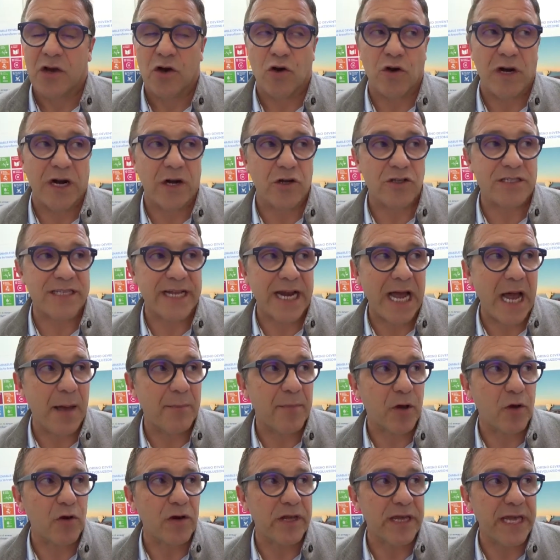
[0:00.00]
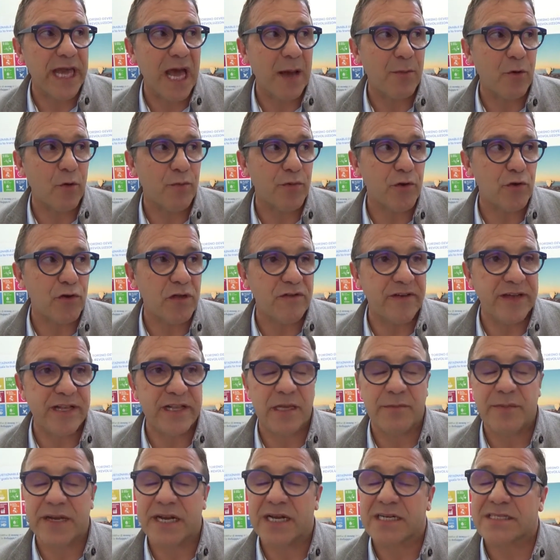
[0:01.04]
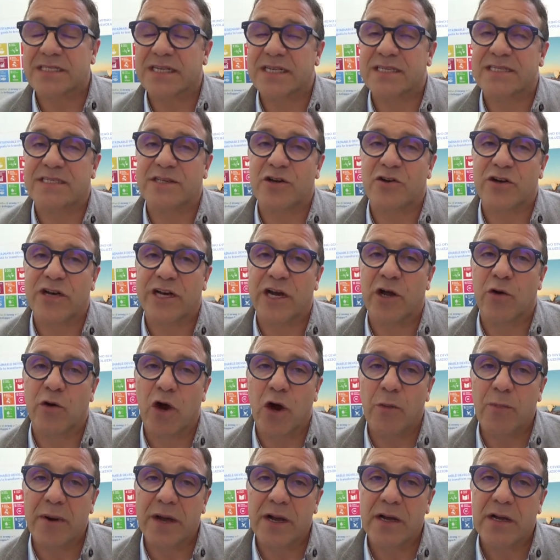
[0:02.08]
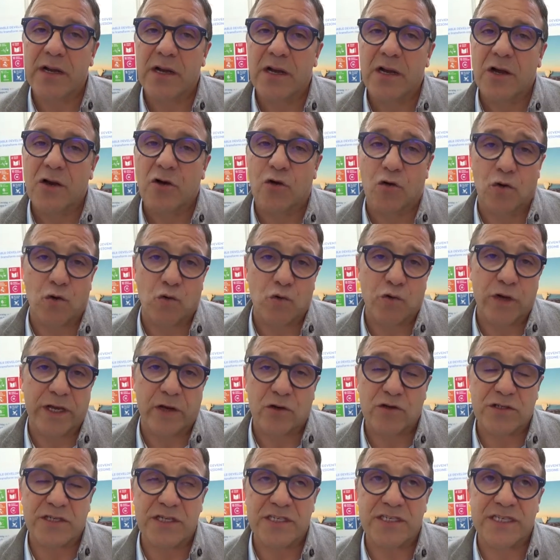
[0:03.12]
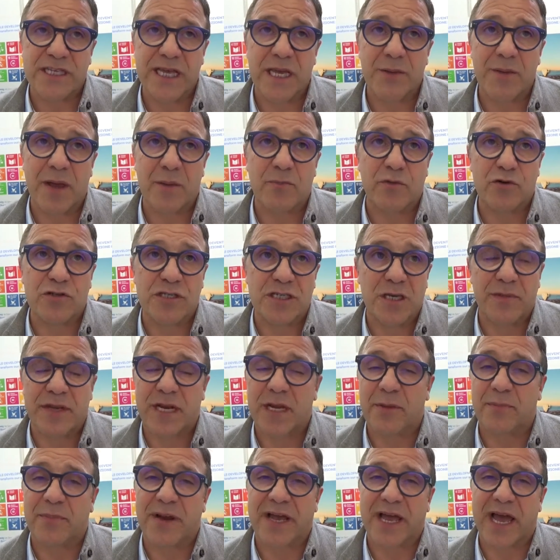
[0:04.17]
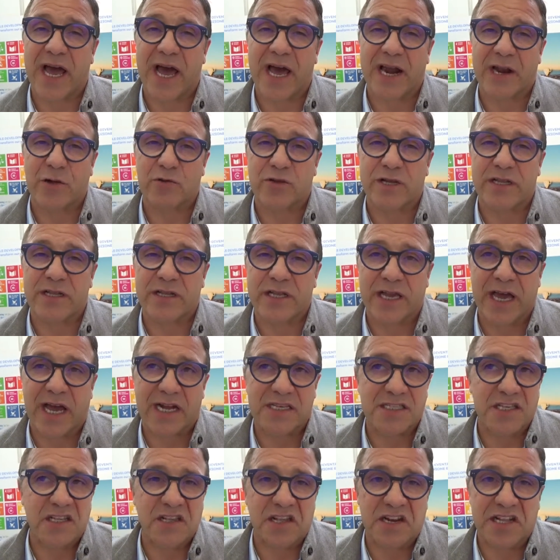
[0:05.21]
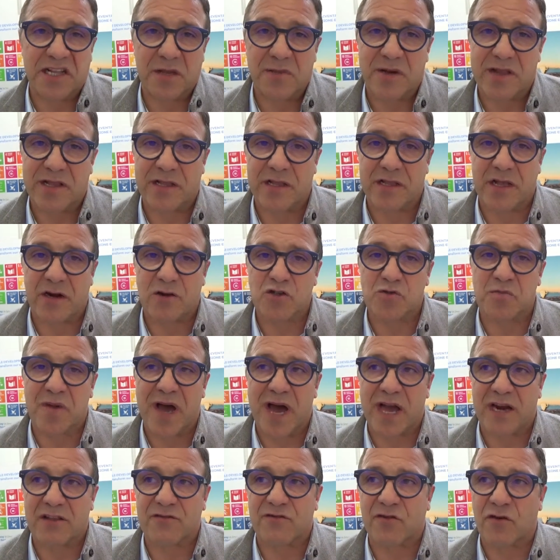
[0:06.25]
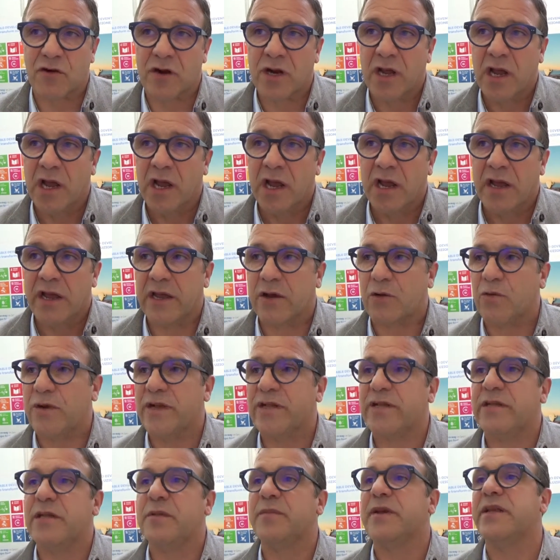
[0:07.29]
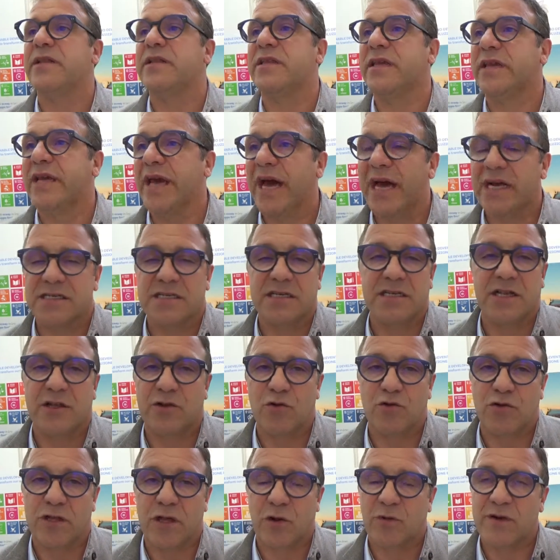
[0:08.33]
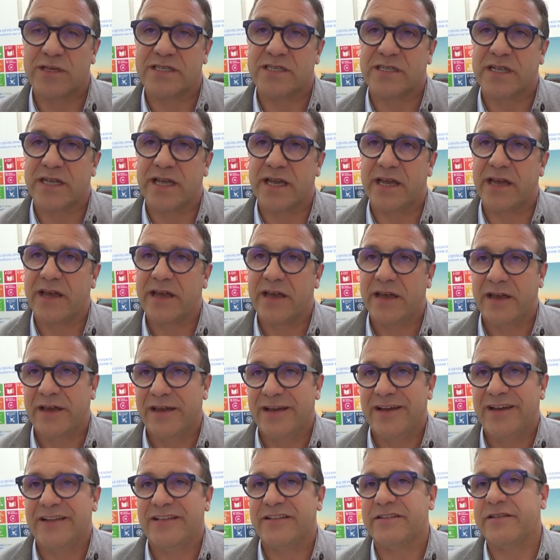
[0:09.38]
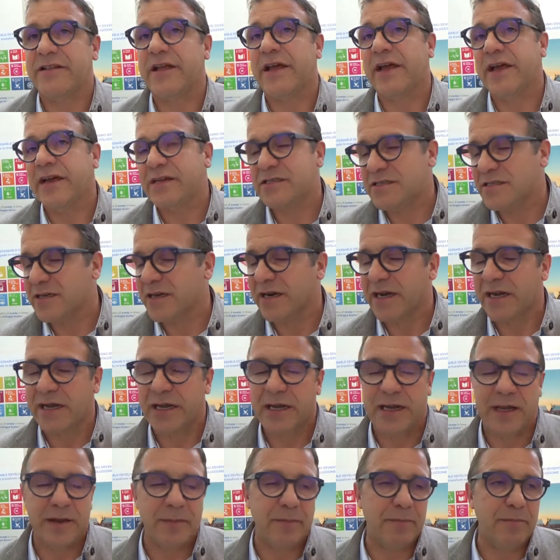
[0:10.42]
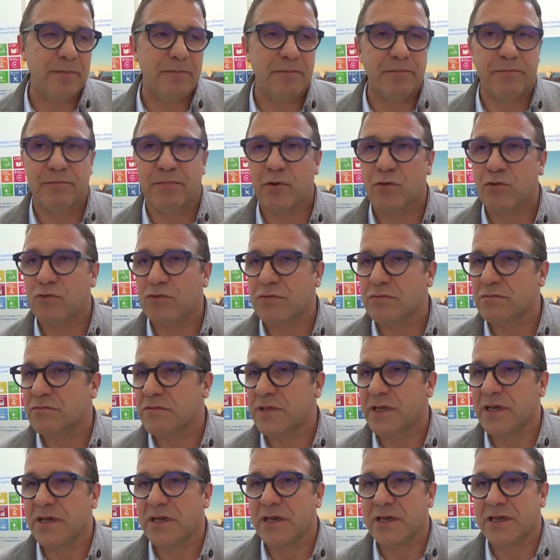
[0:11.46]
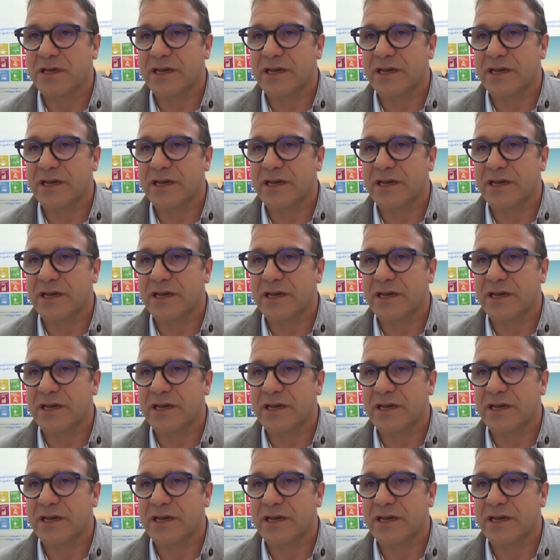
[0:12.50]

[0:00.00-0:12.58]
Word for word: Con la nostra app colleghiamo più di 20.000 stazioni in Europa con un unico sistema, è possibile pagare, autenticarsi direttamente dallo smartphone e quindi dimenticarsi di tutte queste tessere, punti,